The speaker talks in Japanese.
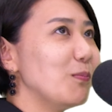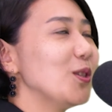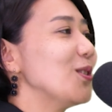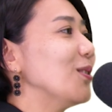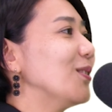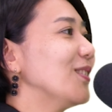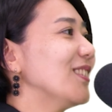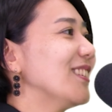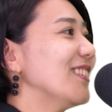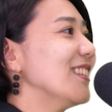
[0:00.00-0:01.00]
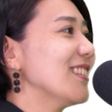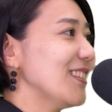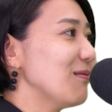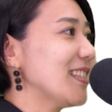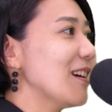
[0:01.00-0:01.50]
プスです
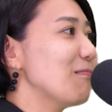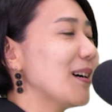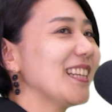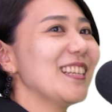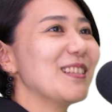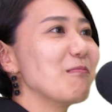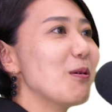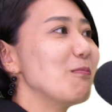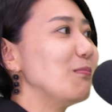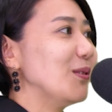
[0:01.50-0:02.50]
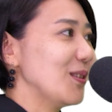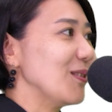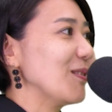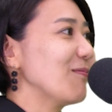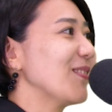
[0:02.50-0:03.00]
ねジャパニーズポップス
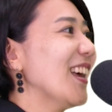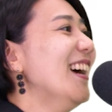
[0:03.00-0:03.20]
あ